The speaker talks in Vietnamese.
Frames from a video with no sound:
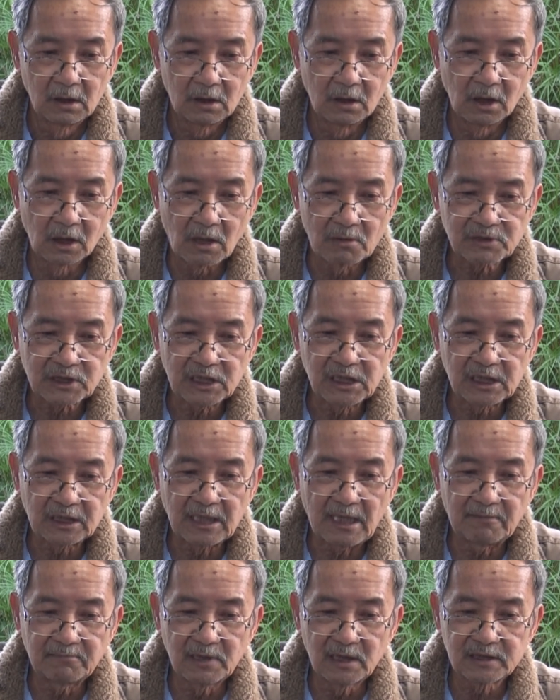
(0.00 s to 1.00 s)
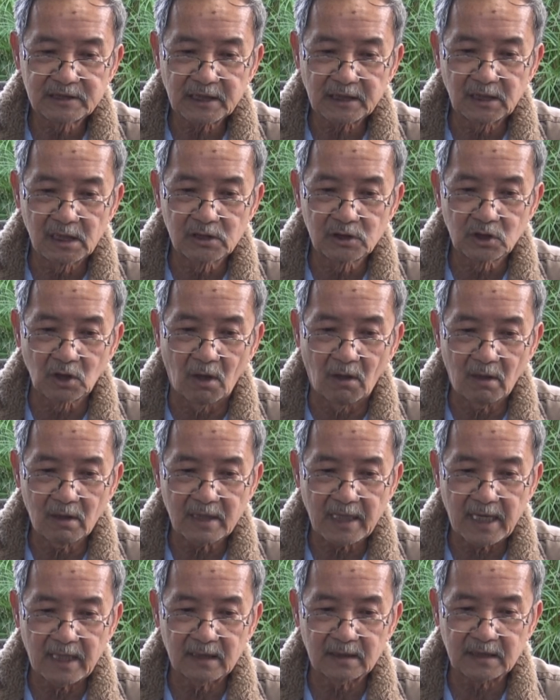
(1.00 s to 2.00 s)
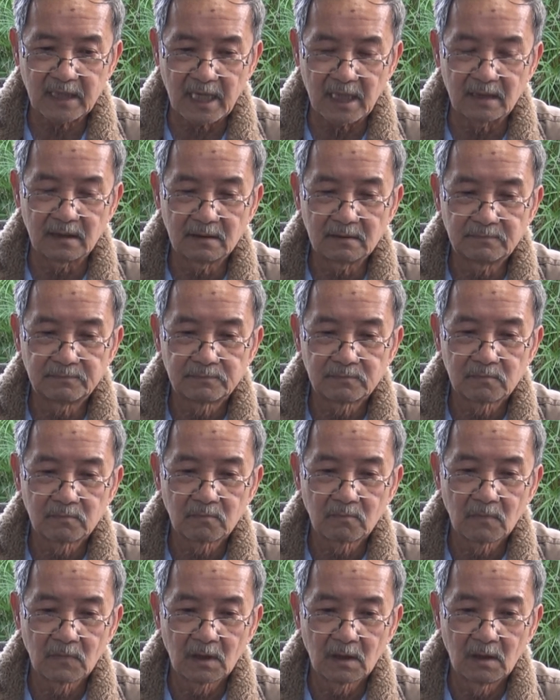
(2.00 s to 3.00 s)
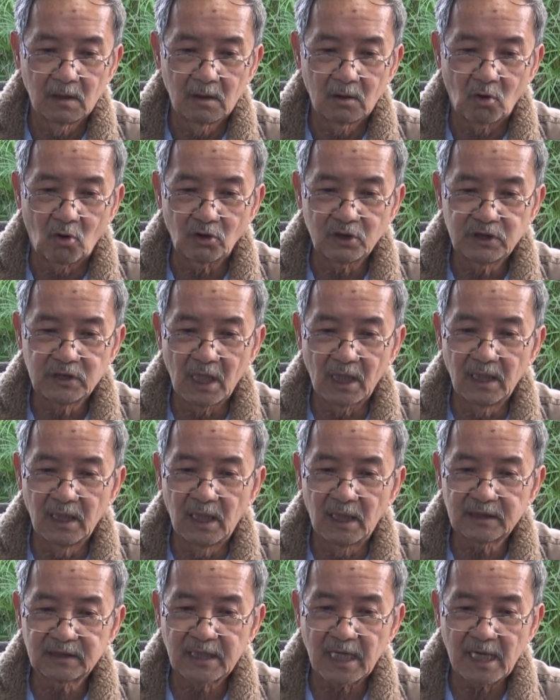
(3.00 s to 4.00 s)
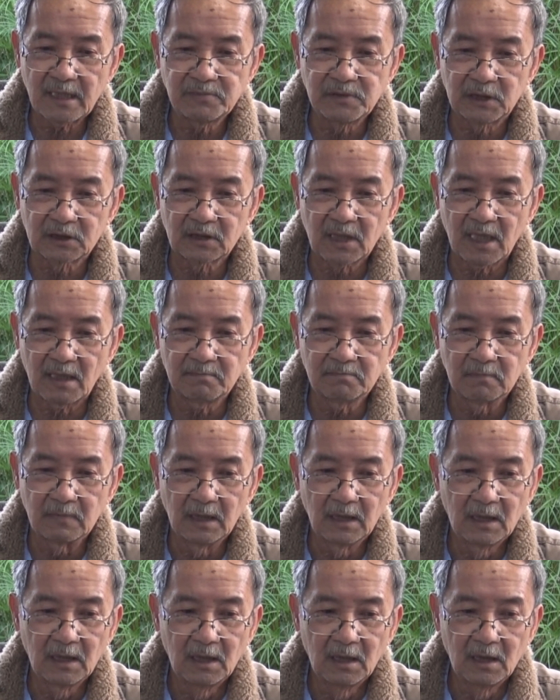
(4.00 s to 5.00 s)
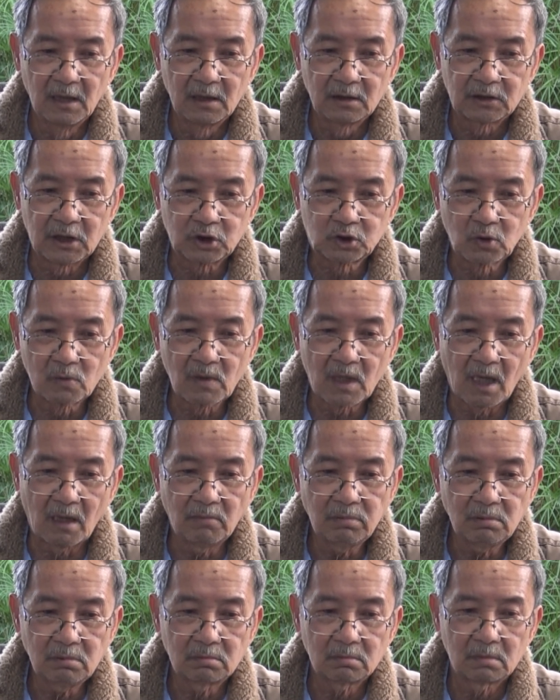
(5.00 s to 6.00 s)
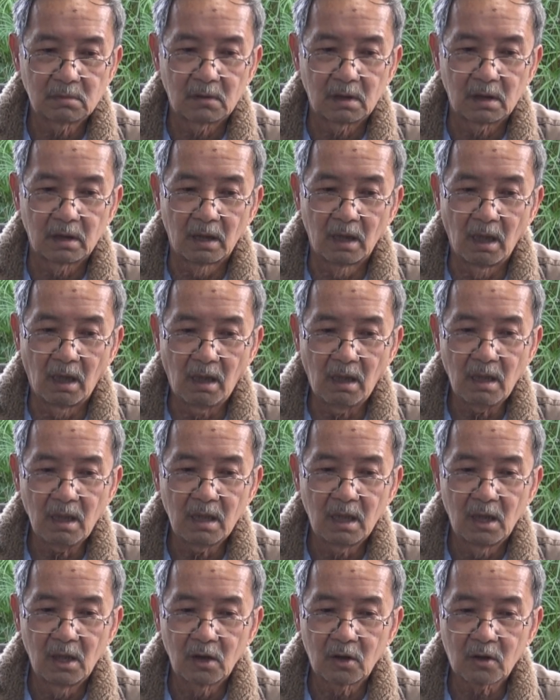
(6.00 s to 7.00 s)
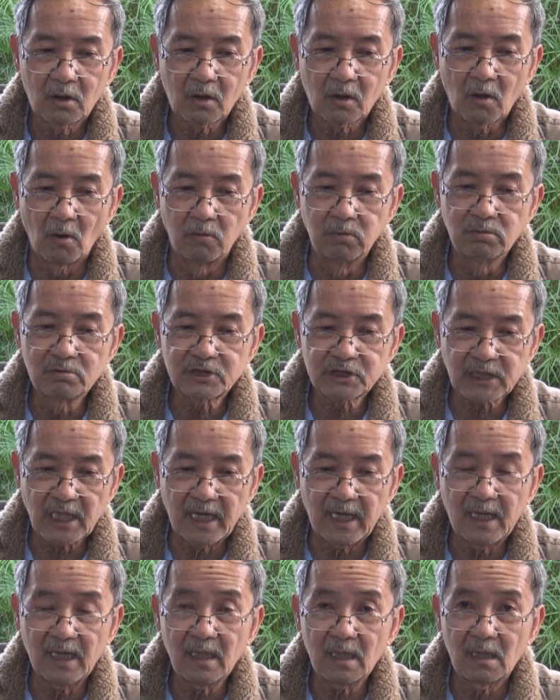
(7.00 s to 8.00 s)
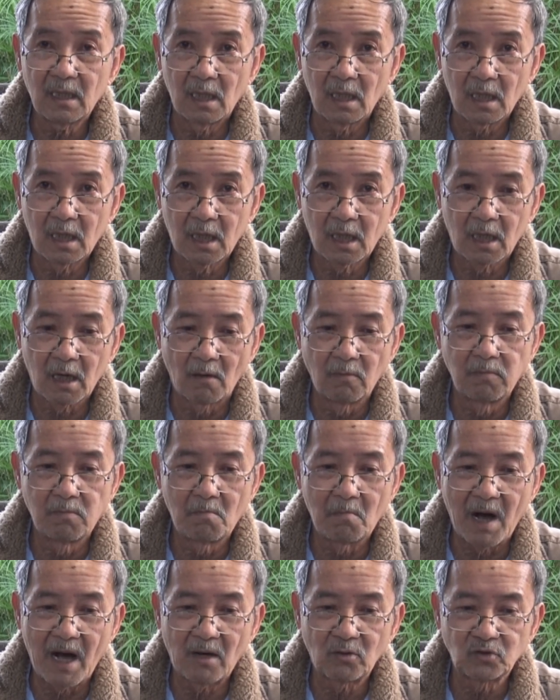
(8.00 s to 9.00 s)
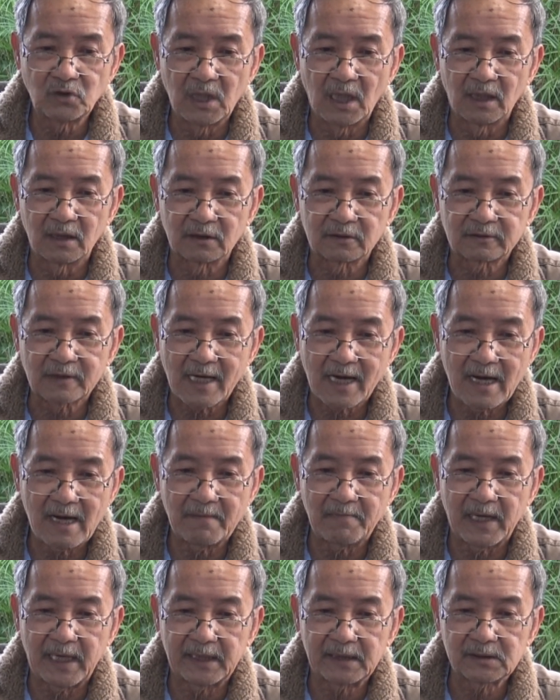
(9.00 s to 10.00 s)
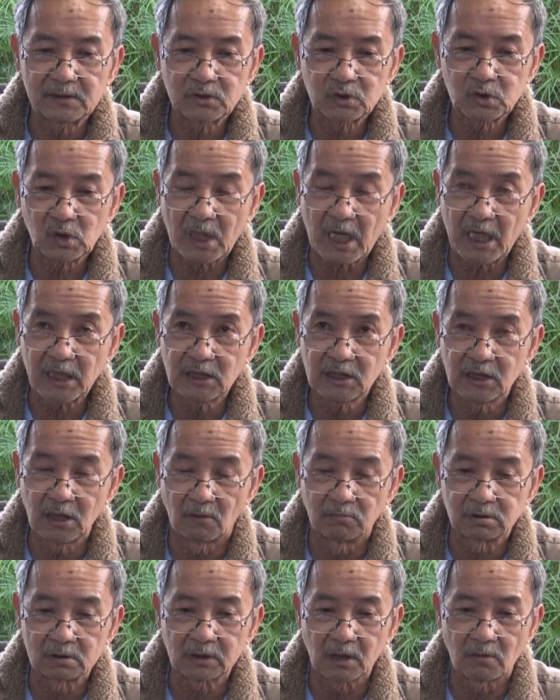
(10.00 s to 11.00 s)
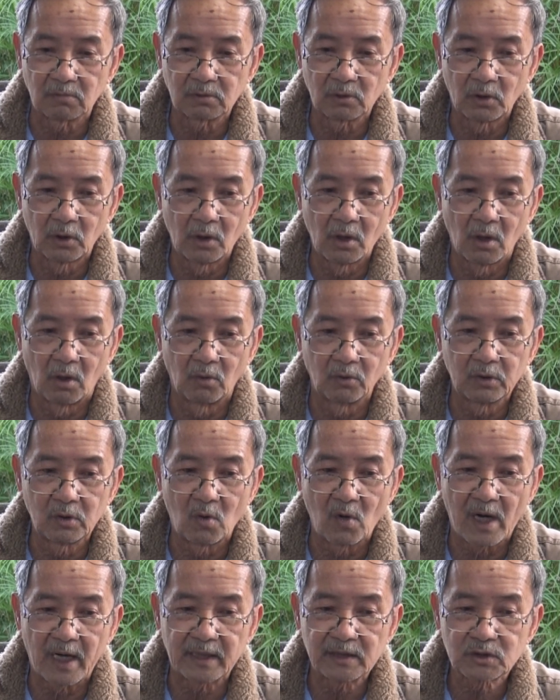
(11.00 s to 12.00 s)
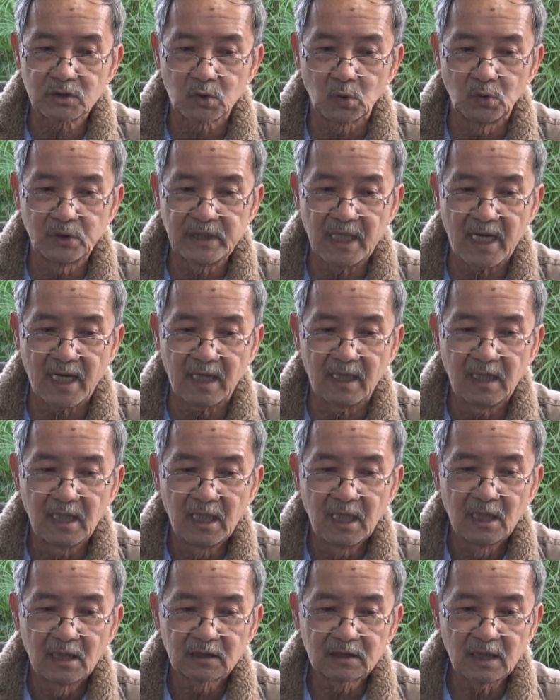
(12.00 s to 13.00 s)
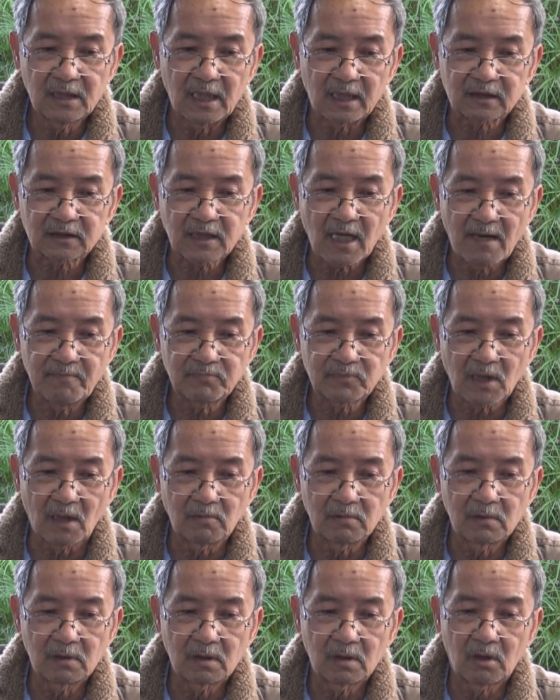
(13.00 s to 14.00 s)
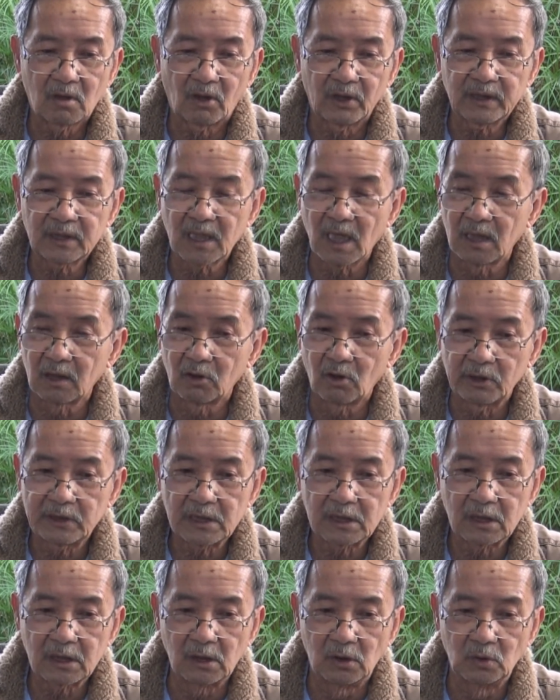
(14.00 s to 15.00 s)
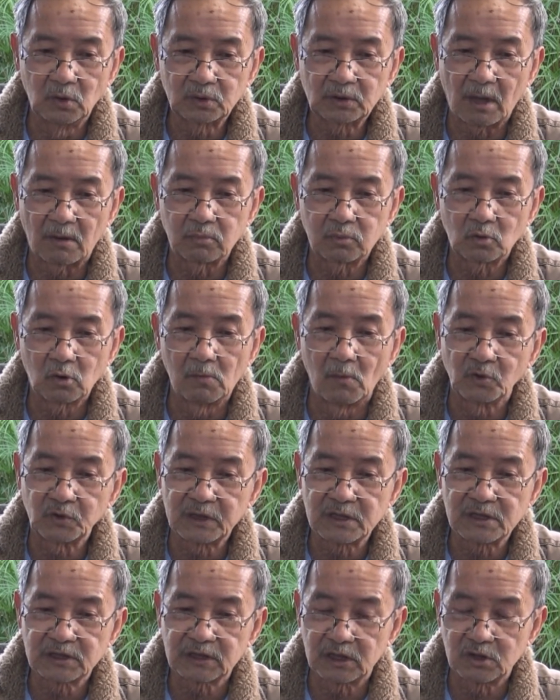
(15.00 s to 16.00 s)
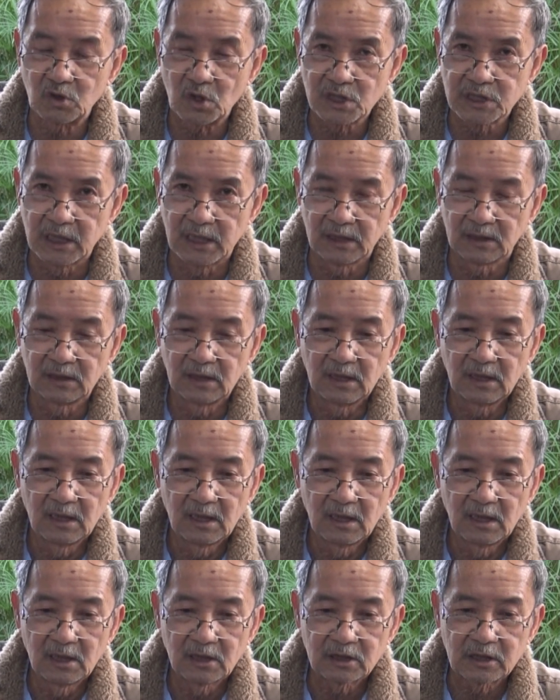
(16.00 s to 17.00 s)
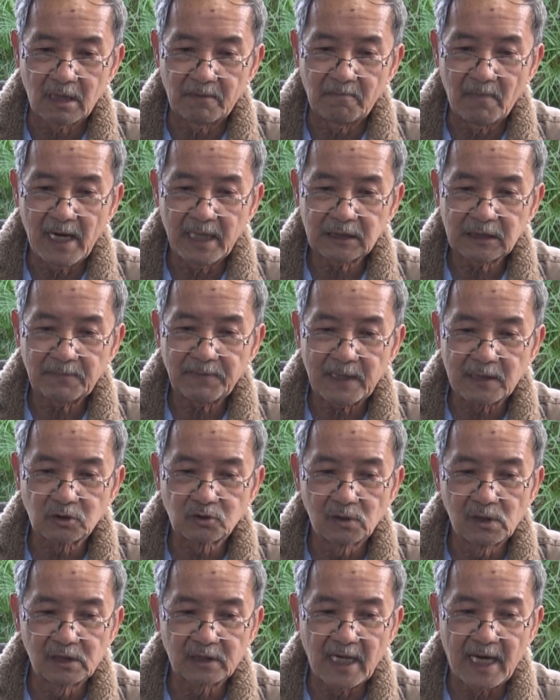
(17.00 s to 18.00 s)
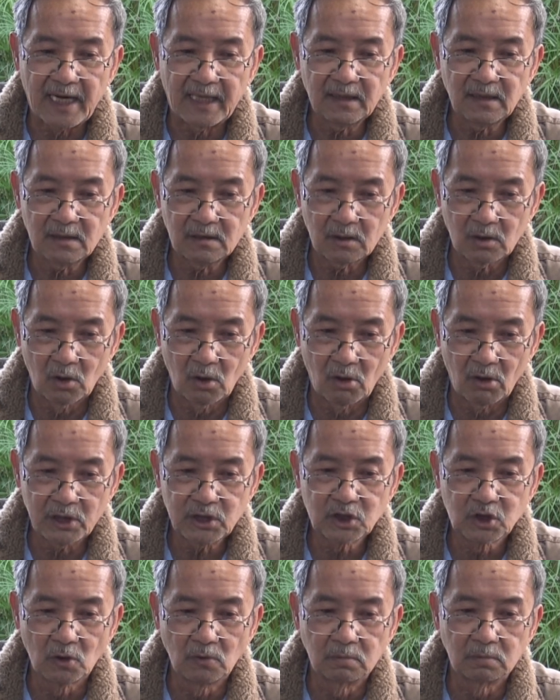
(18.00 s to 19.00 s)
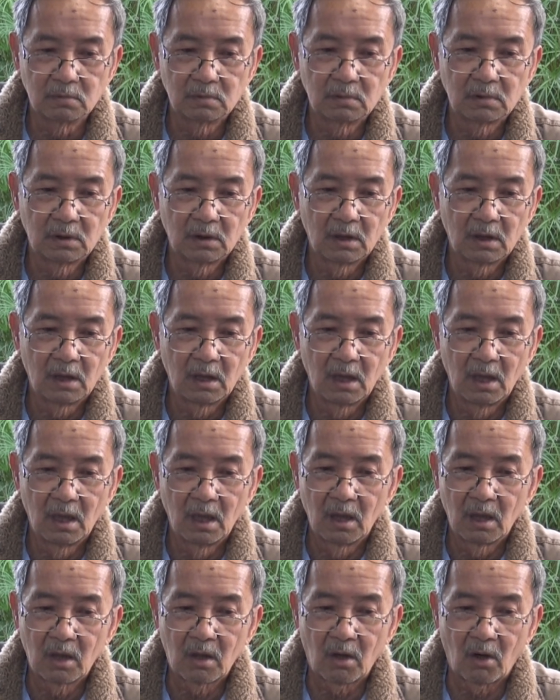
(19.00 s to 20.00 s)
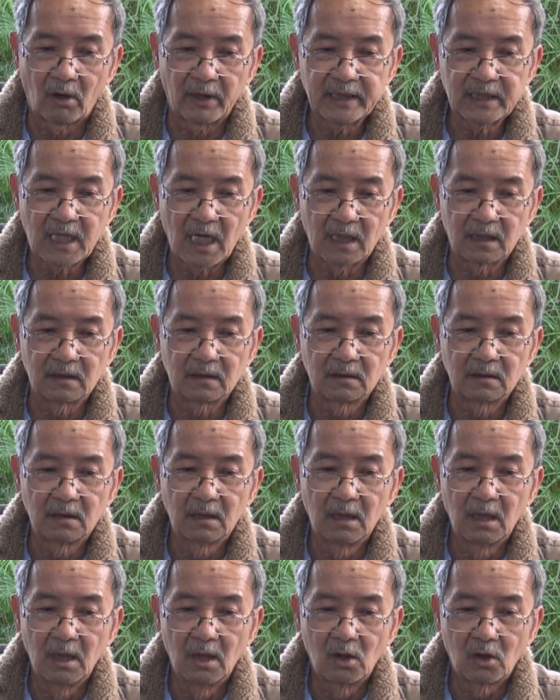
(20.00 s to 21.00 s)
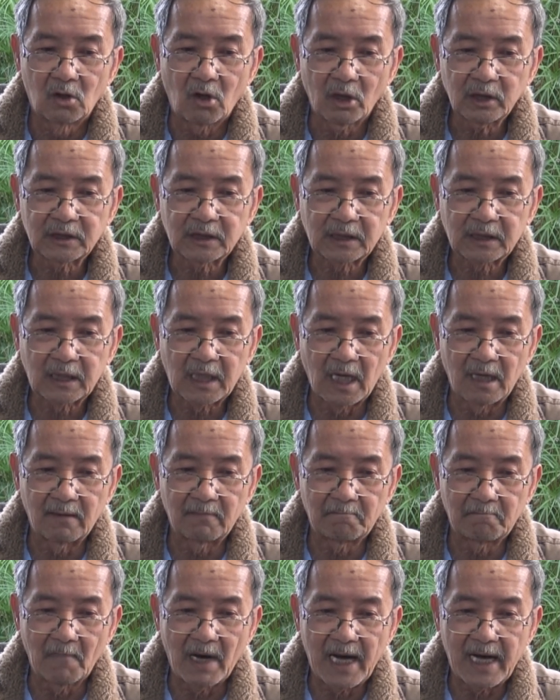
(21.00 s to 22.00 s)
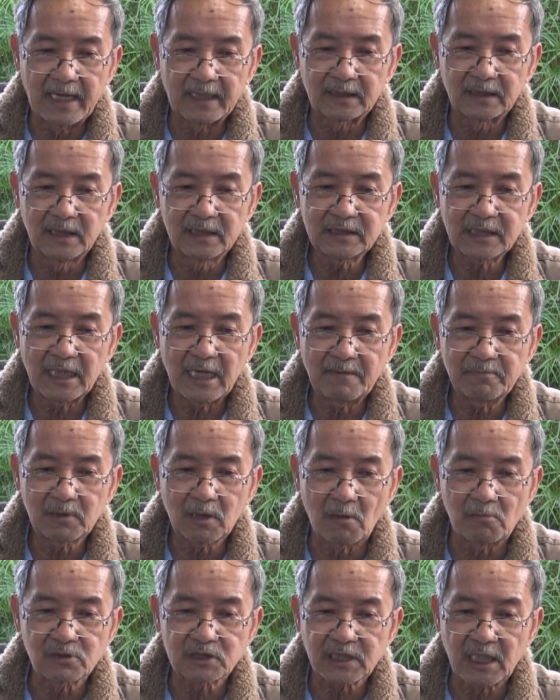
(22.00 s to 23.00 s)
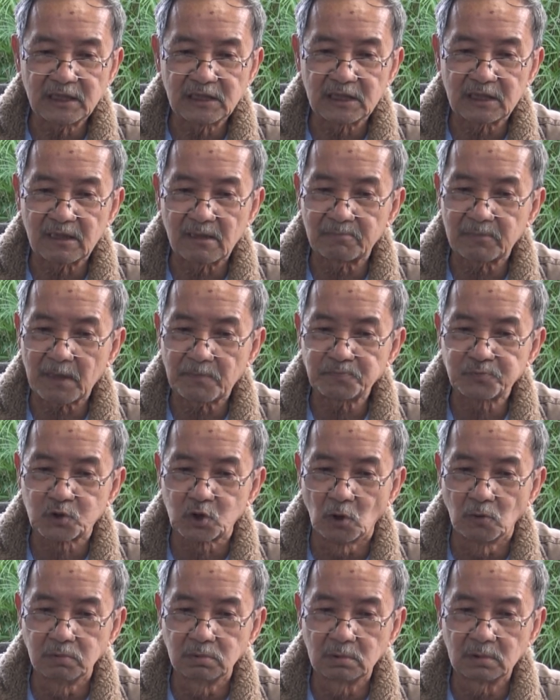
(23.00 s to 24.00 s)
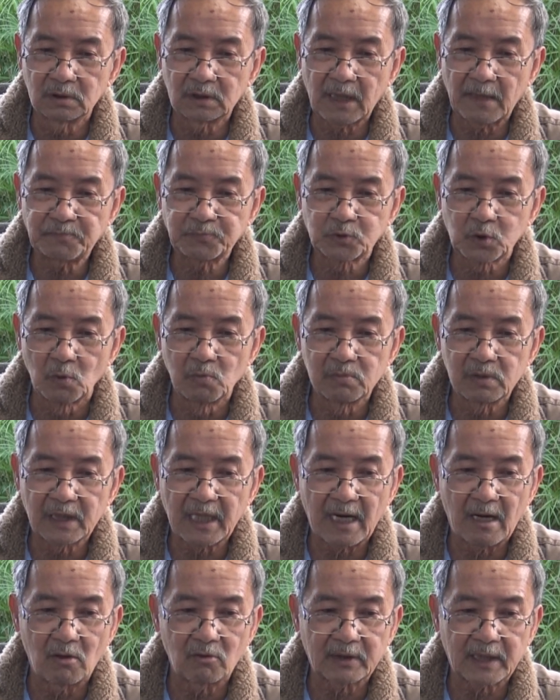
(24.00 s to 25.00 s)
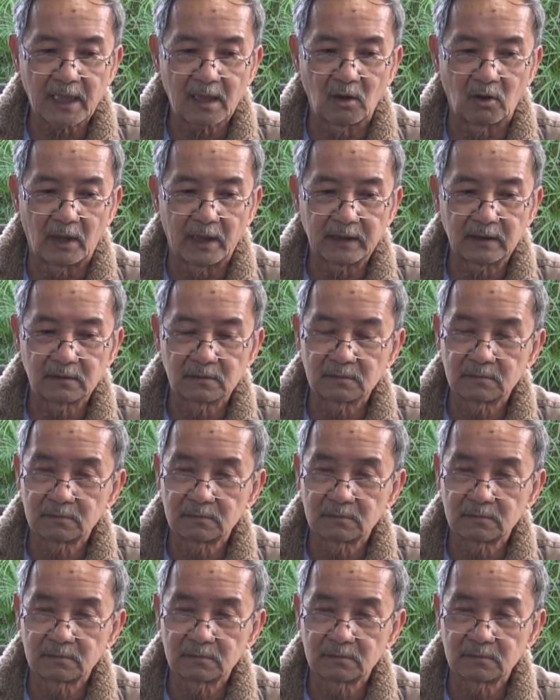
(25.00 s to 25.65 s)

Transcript: người cộng sản việt nam nên xác định rõ ràng rằng có dân hết cả việt nam thì trung cộng nó cũng sẽ không bao giờ tha mạng cho cả dòng tộc nội ngoại xuôi gia tức là tam tộc khỏi cần nói tới cửu tộc của bộ chính trị nói riêng và ban chấp hành trung ương đảng nói chung khỏi cần khỏi cần bàn đến cái đám cộng sản Việt Nam cấp trung cấp trung cao các loại